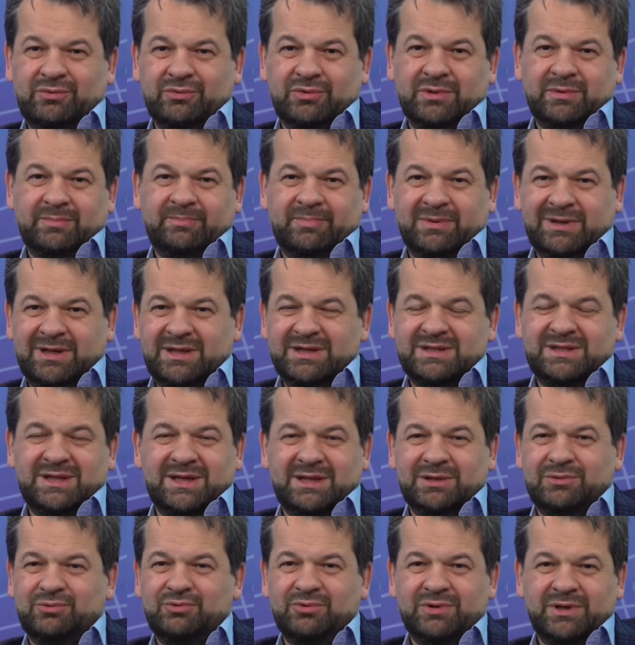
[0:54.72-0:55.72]
и по
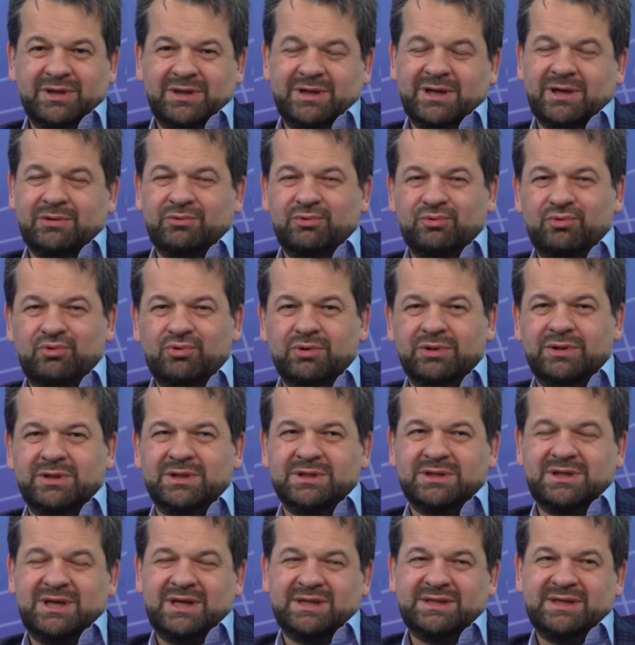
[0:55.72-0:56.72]
литературе, и как
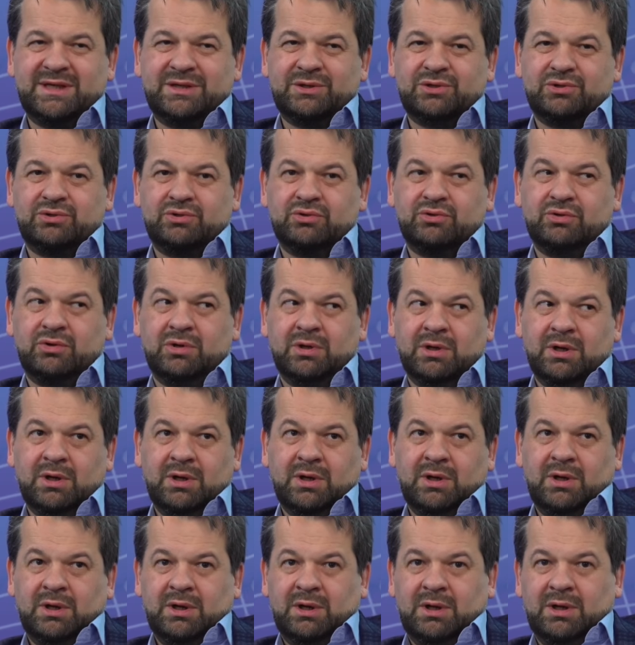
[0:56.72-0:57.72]
угодно сказать, что
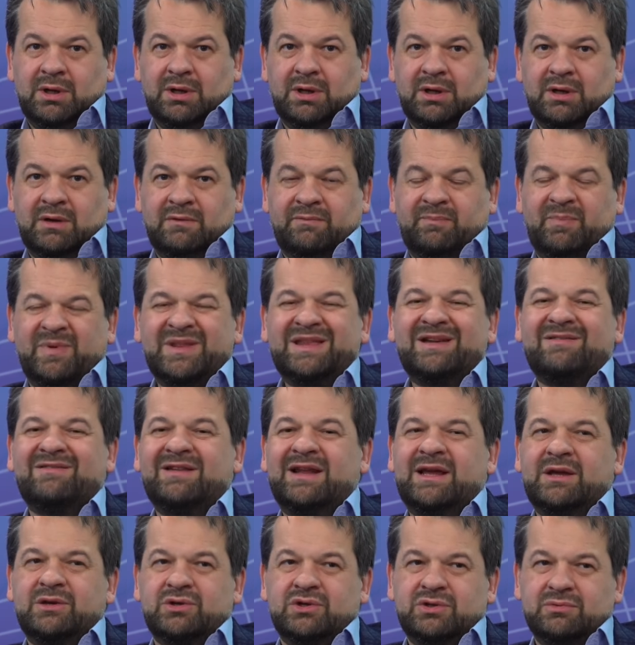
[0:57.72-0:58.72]
а, в
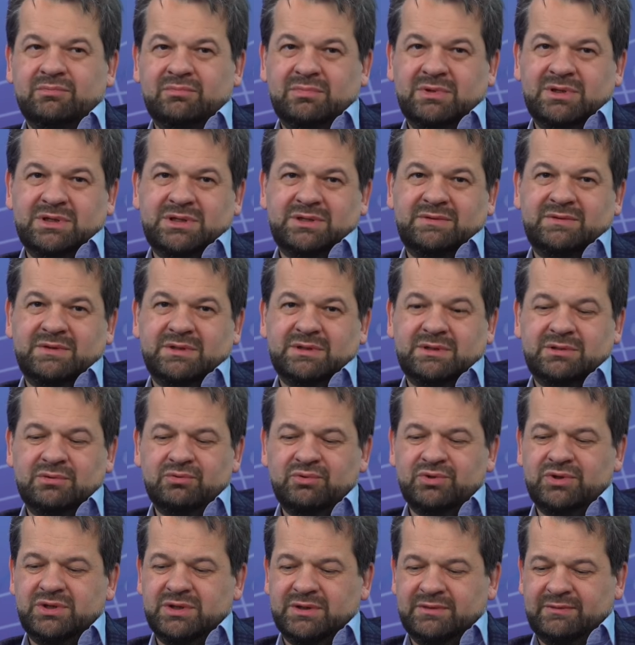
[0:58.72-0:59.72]
подавляющем большинстве
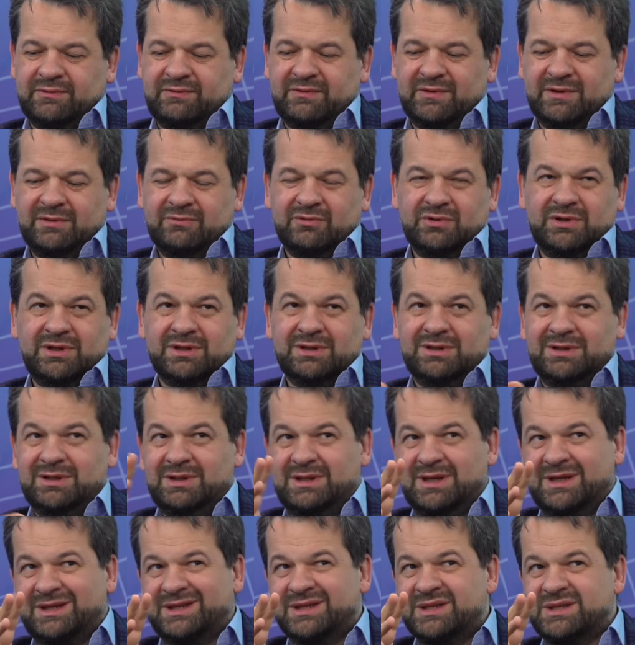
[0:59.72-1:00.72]
случаев вот этот
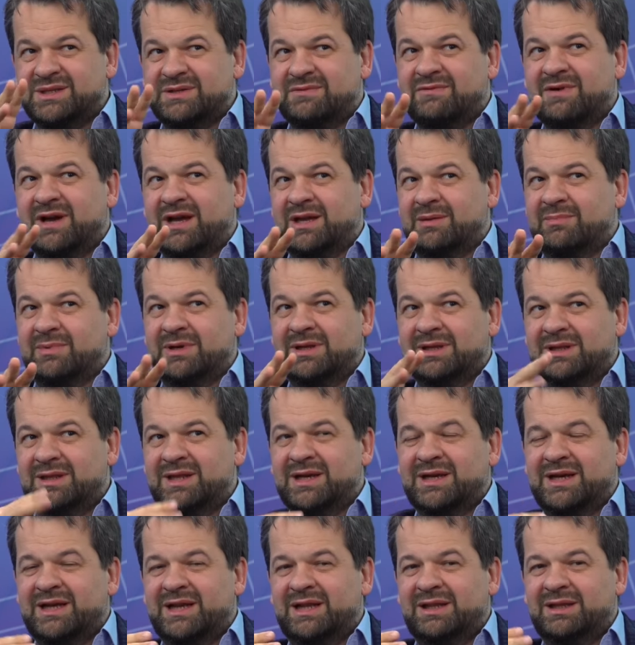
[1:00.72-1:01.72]
так называемый
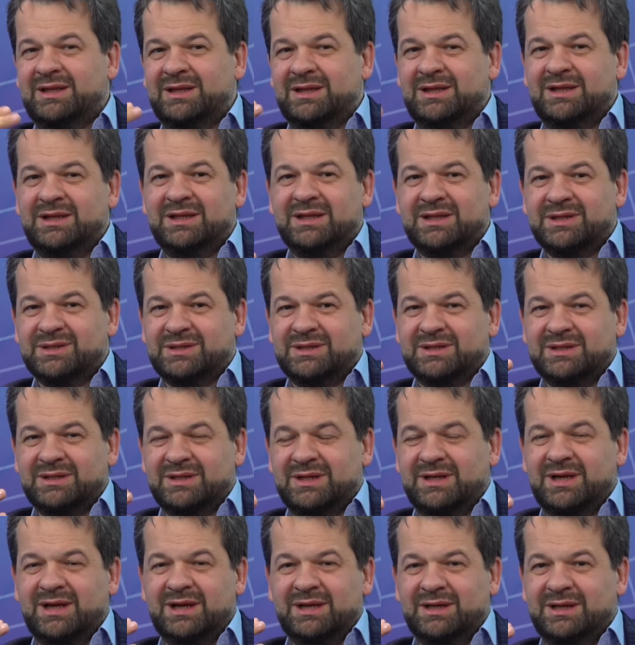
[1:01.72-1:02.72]
эндокринный генез
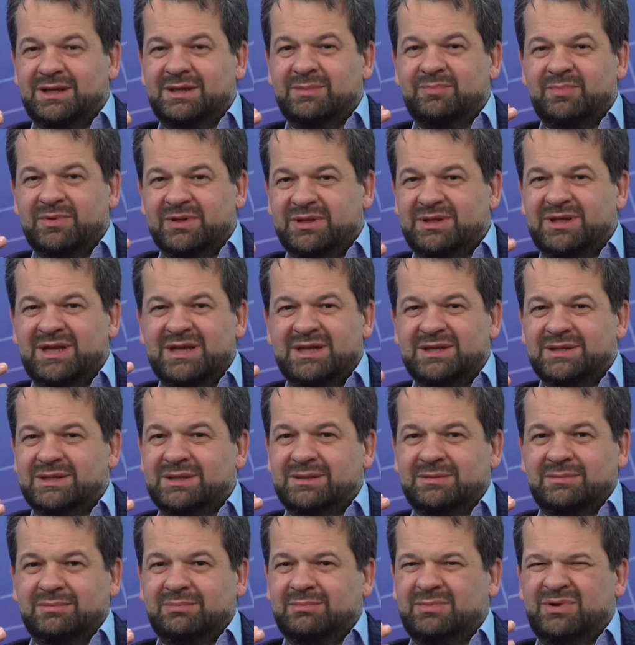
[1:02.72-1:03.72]
артериальной
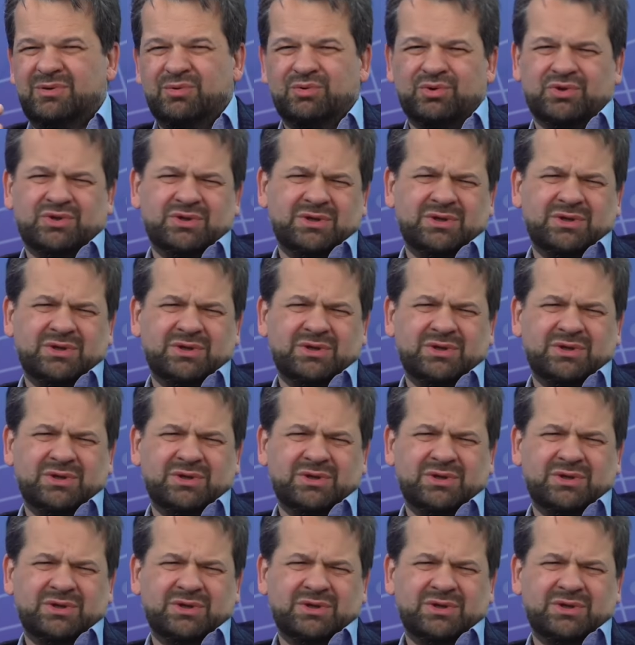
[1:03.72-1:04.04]
гипертензии, не очень